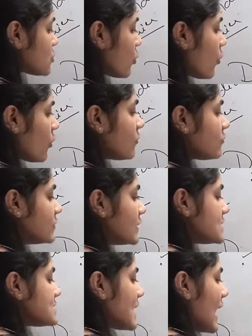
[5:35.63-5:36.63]
ऑफ
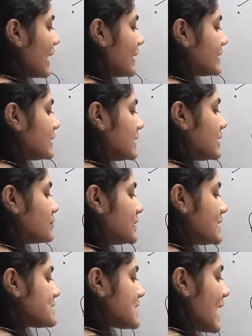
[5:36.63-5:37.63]
दिस आइटम
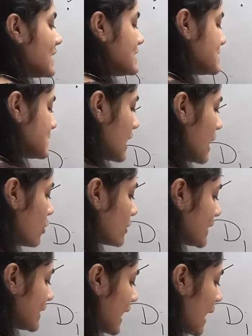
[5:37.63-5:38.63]
ये साइज का
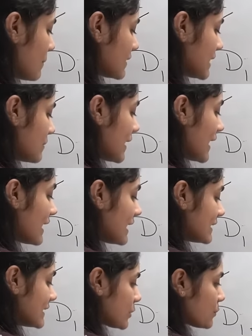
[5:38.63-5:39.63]
और ये क्या मतलब है
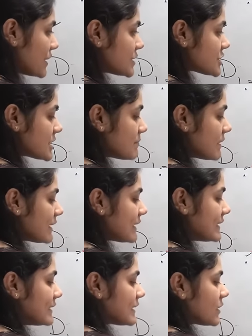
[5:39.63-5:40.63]
ये क्वेश्चन में
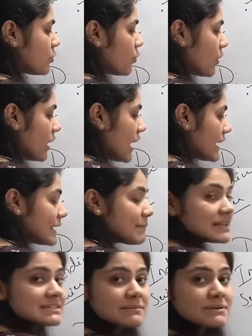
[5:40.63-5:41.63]
क्लियर होगा ये
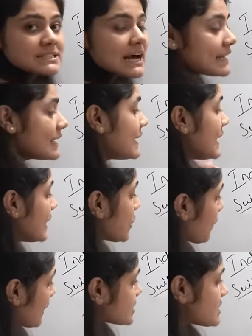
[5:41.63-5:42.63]
बात समझ आ गई
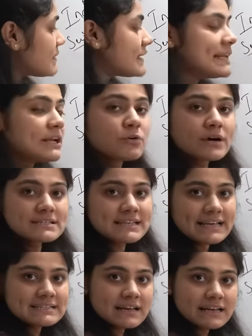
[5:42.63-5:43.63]
ये क्वेश्चन में क्लियर होगा इस
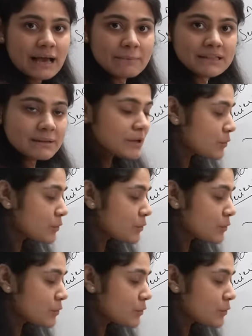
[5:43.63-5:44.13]
साइज का क्या मतलब है